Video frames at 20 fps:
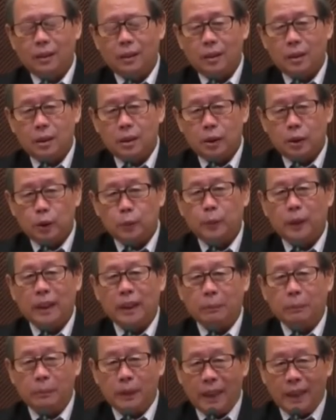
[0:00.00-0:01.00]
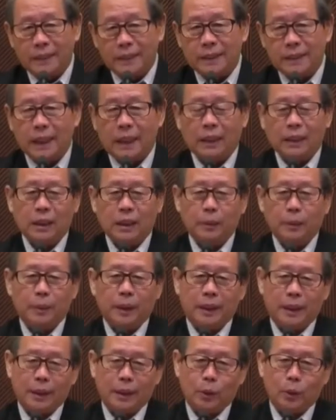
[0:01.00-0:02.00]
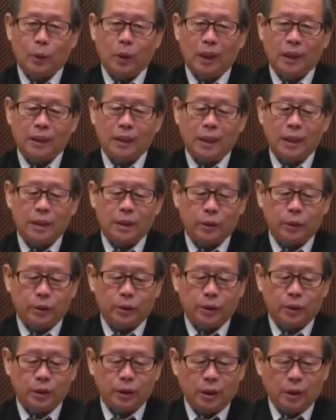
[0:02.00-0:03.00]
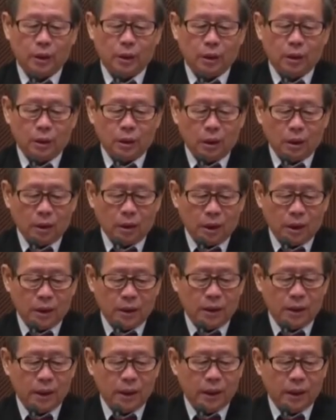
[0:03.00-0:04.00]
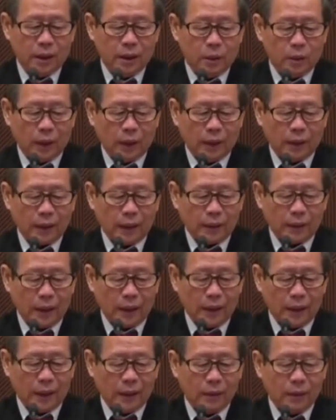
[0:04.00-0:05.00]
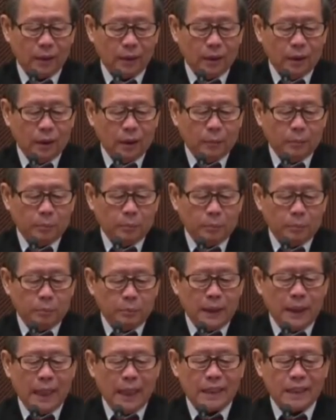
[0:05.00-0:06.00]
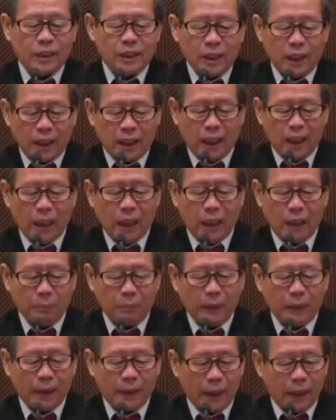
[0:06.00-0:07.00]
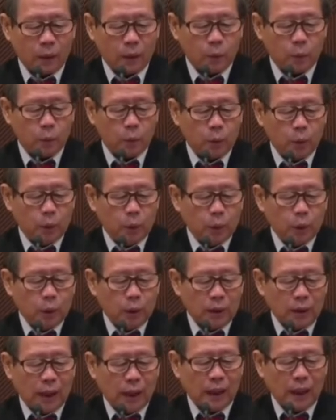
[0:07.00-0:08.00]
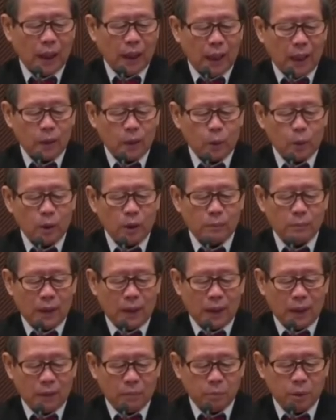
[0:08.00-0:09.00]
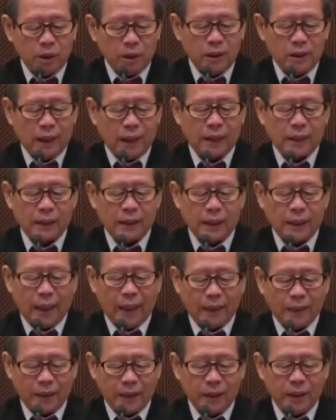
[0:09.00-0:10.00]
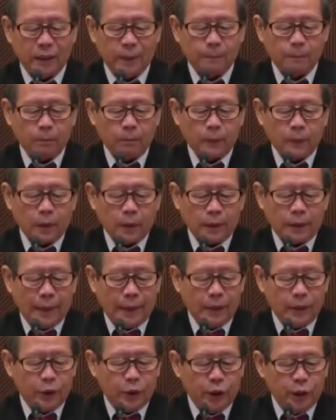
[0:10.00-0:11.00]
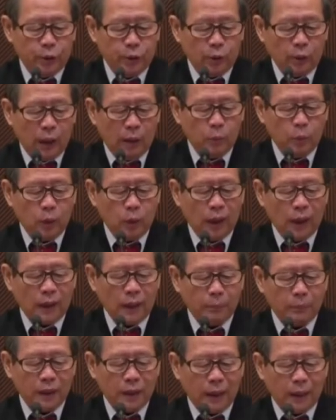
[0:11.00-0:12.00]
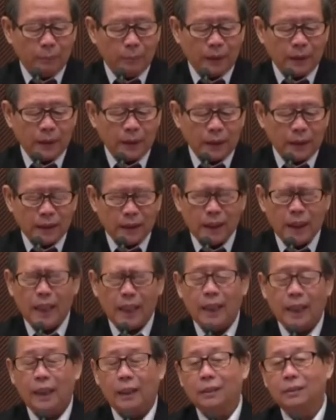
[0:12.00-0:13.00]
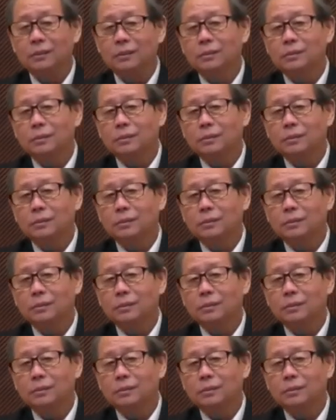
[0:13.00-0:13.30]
supaya belajar kepada Tuhan Yesus. Di sini Tuhan katakan, "Belajarlah padaku, karena aku lemah lembut dan rendah hati, dan jiwamu akan mendapat ketenangan."